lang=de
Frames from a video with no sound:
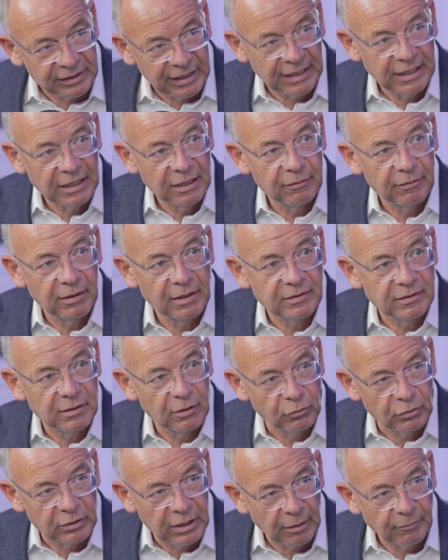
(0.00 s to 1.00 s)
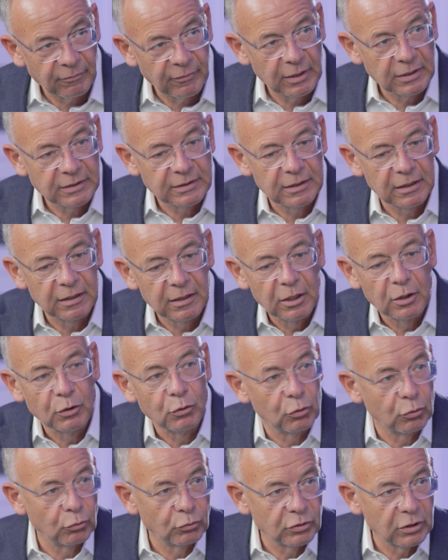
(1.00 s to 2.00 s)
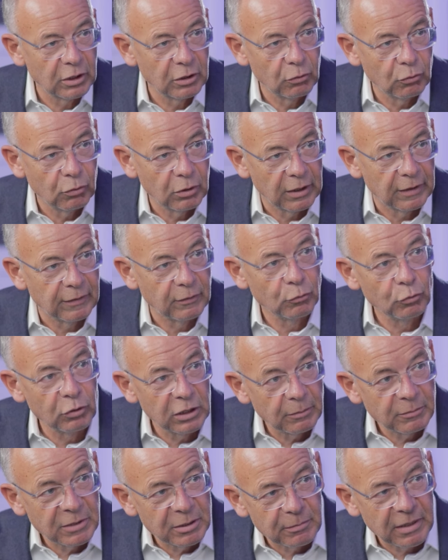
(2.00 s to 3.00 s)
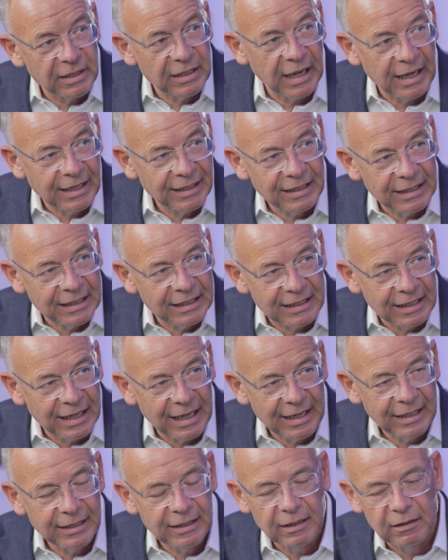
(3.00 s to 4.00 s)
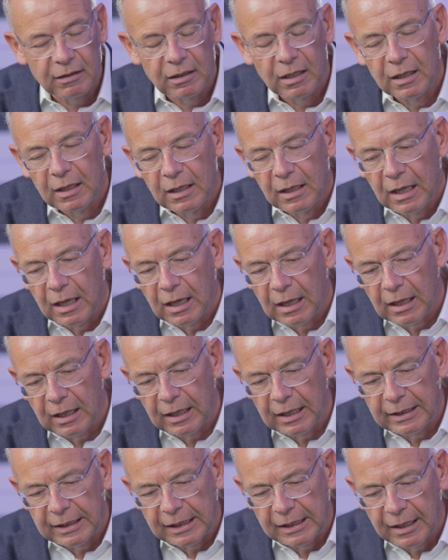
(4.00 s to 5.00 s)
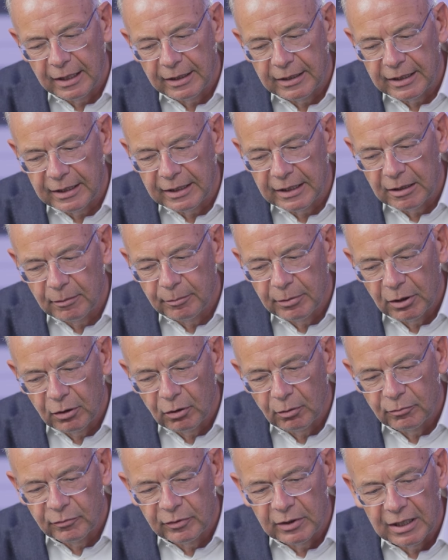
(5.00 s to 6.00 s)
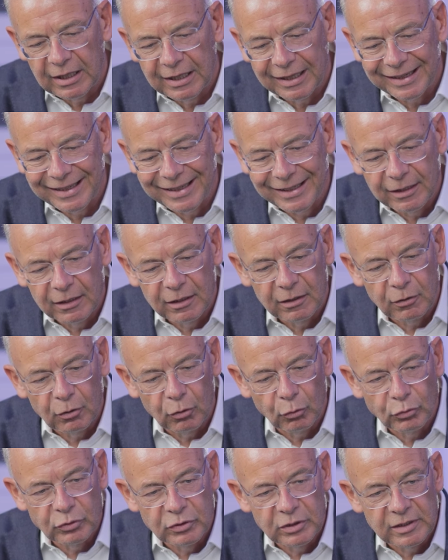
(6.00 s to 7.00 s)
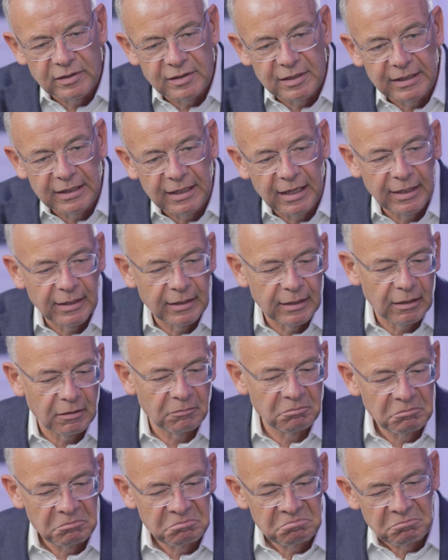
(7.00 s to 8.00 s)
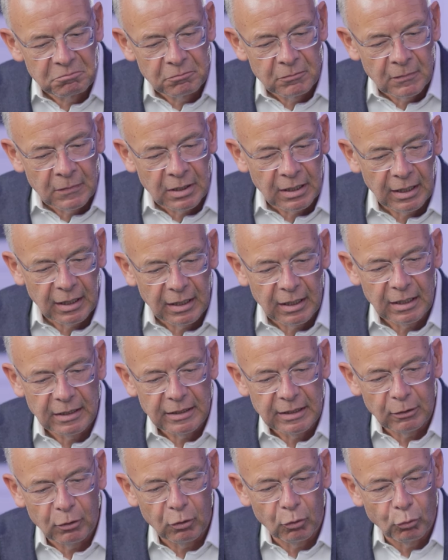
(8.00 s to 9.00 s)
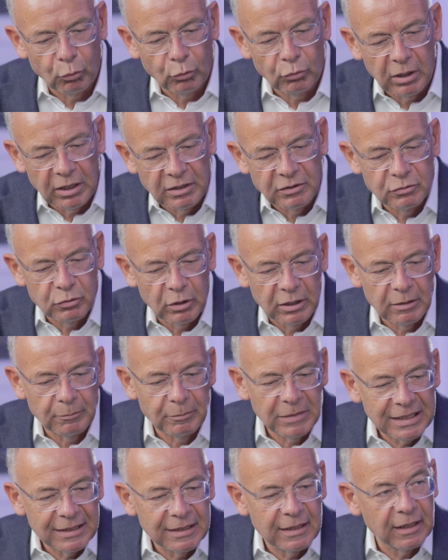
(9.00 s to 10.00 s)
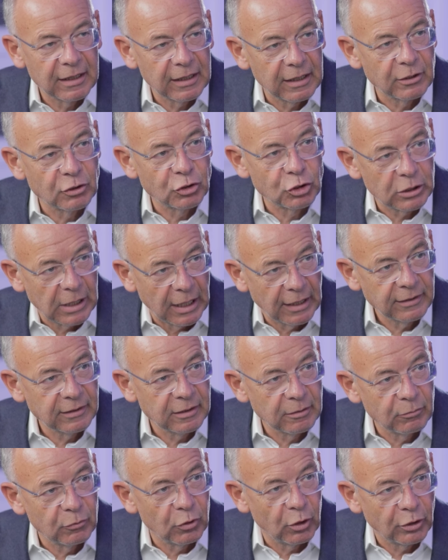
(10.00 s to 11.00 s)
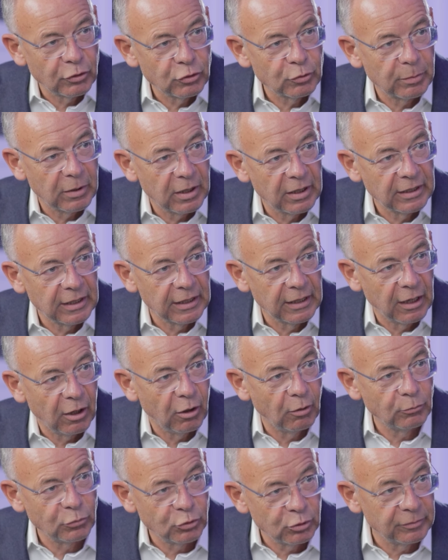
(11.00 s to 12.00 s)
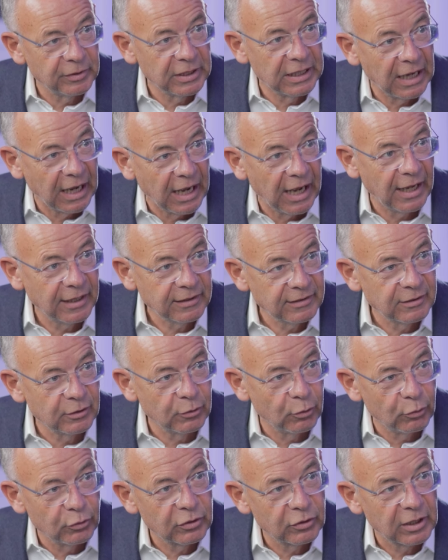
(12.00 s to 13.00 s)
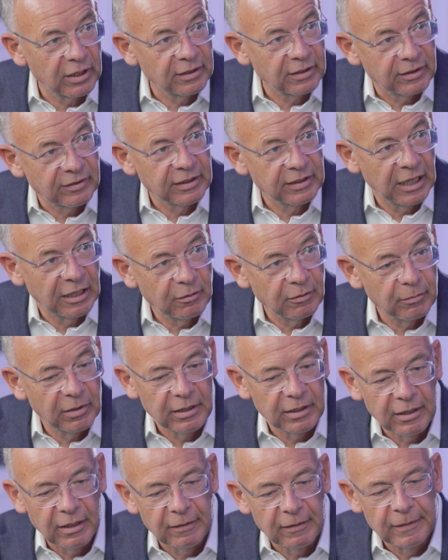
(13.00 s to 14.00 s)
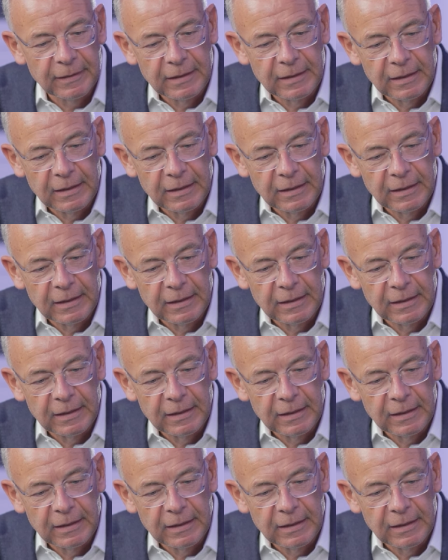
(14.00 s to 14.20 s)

Trinkwasser und Abwasser durch unsere Rohre. Nur damit man einen kleinen, äh, eine kleine Idee bekommt, wir errichten grundsätzlich eine äh, eine, also so also eine mittlere Stadt im deutschsprachigen Raum, so wie Graz in Österreich, das mhm. kennt man ja. Mhm.